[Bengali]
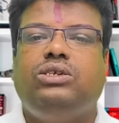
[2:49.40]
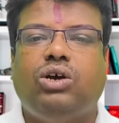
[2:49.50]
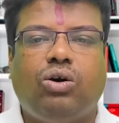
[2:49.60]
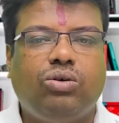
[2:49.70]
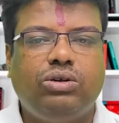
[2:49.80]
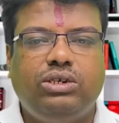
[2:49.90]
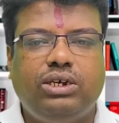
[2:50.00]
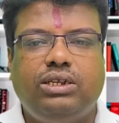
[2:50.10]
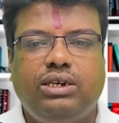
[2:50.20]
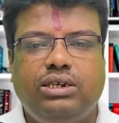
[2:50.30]
যখন
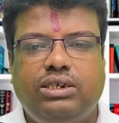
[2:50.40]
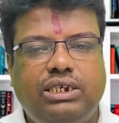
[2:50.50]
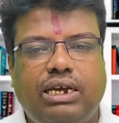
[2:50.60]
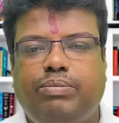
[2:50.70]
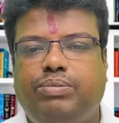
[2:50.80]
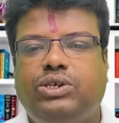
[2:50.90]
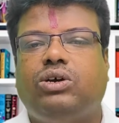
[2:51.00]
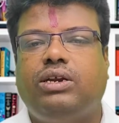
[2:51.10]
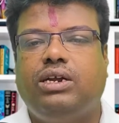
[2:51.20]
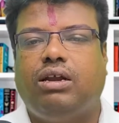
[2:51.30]
যেদিন যে
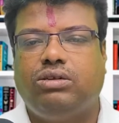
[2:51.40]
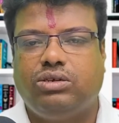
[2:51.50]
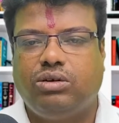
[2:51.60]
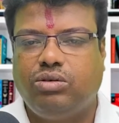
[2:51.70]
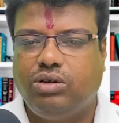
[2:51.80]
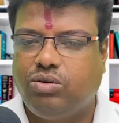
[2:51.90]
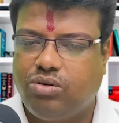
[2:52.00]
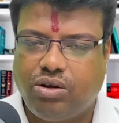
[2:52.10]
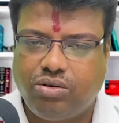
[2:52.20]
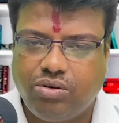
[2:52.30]
বিষয় নিয়ে আলোচনা করি কোনো
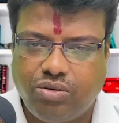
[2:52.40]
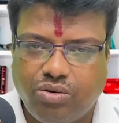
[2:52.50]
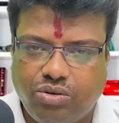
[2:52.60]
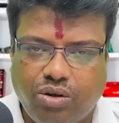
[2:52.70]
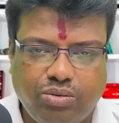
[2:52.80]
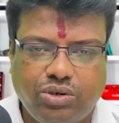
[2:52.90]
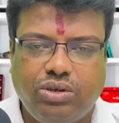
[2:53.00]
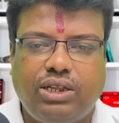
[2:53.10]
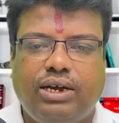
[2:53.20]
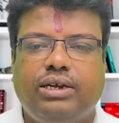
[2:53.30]
না কোনো গ্রহ তো
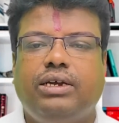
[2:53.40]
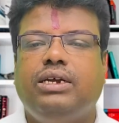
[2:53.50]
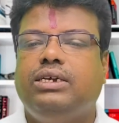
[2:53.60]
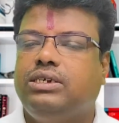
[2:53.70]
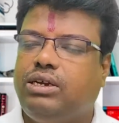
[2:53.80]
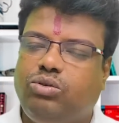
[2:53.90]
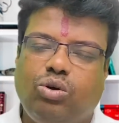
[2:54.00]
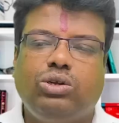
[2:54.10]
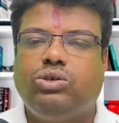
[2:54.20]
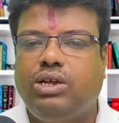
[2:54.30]
অবশ্যই থাকে সেই
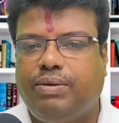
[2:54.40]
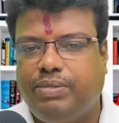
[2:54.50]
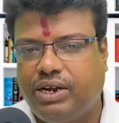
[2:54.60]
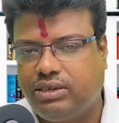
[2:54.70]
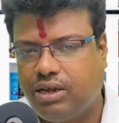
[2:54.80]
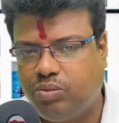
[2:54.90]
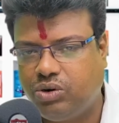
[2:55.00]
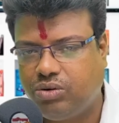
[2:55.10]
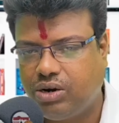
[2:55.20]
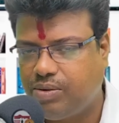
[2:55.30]
গ্রহ যদি আপনাকে
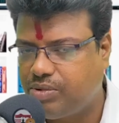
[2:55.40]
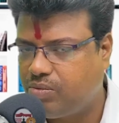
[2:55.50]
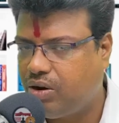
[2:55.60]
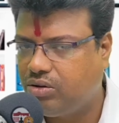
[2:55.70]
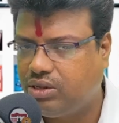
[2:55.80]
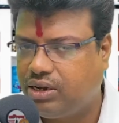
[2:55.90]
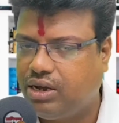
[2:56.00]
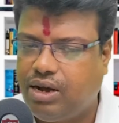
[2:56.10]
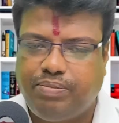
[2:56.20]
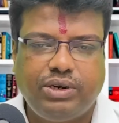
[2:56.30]
সাপোর্ট করে আপনার ভালো থাকে
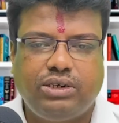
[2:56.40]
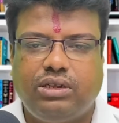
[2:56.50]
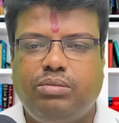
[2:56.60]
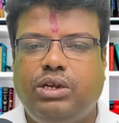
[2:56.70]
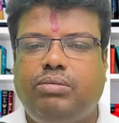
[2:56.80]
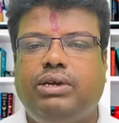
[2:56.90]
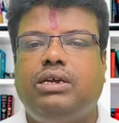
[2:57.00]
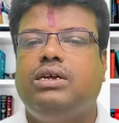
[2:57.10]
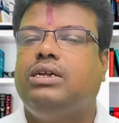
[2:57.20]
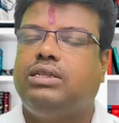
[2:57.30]
আপনার সাথে মিলবে
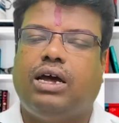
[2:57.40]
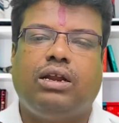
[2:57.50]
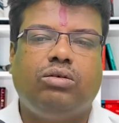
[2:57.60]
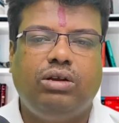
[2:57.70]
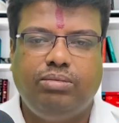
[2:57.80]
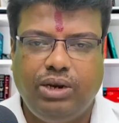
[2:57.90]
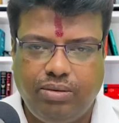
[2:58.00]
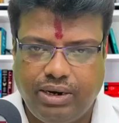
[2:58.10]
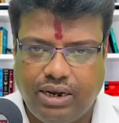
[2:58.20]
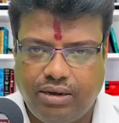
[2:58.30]
তা না হলে
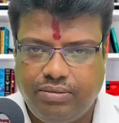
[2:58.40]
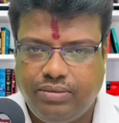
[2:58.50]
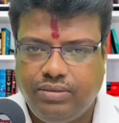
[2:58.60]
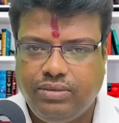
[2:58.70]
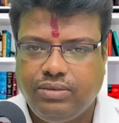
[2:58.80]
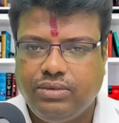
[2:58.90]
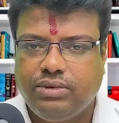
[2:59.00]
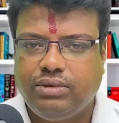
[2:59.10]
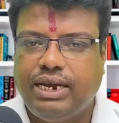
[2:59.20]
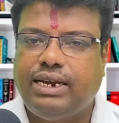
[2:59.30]
মিলবে না
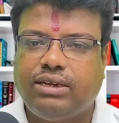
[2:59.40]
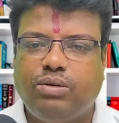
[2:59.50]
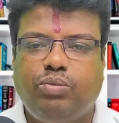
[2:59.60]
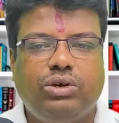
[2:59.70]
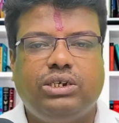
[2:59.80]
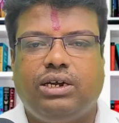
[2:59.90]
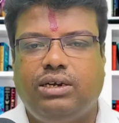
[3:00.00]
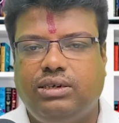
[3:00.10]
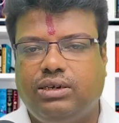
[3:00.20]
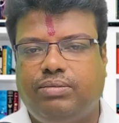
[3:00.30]
এটা একদম পরিষ্কার
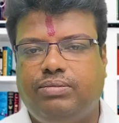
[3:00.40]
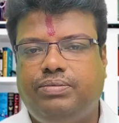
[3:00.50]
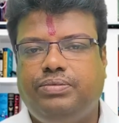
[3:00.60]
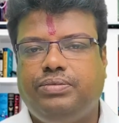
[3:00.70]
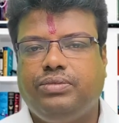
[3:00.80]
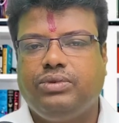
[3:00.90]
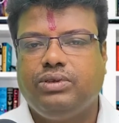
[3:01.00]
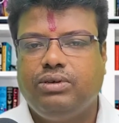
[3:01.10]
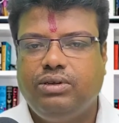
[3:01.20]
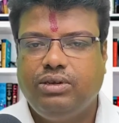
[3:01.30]
হিসাব
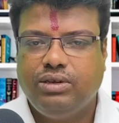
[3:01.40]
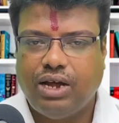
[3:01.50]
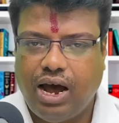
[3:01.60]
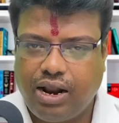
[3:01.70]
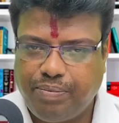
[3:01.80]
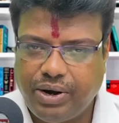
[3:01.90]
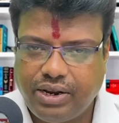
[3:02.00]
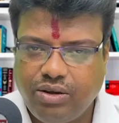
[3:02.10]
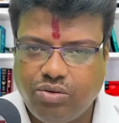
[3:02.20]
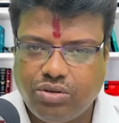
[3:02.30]
আর আপনার
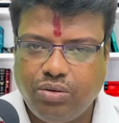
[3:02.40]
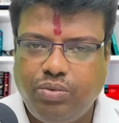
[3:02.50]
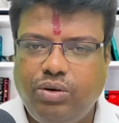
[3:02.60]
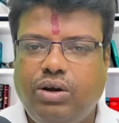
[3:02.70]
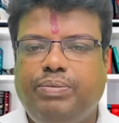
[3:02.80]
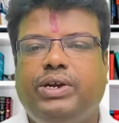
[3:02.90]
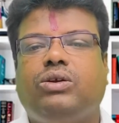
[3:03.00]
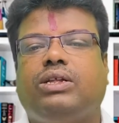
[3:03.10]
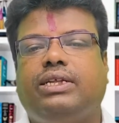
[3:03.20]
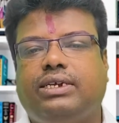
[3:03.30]
কি কর্তব্য
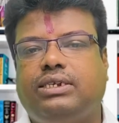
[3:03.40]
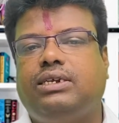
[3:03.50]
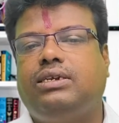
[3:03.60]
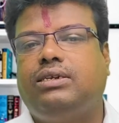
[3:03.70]
ভিডিওটা দেখছেন